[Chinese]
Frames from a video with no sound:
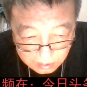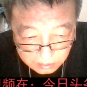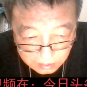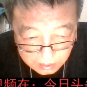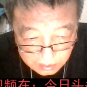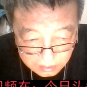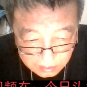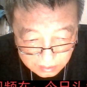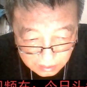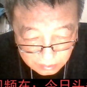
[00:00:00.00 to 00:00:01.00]
才
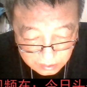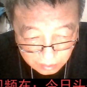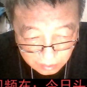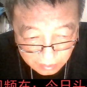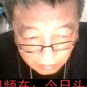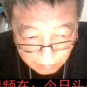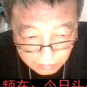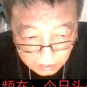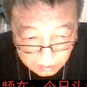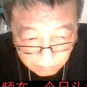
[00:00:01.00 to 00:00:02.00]
才会让我
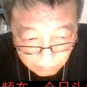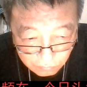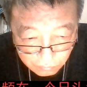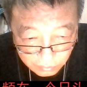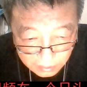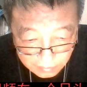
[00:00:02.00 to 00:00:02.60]
产生误会。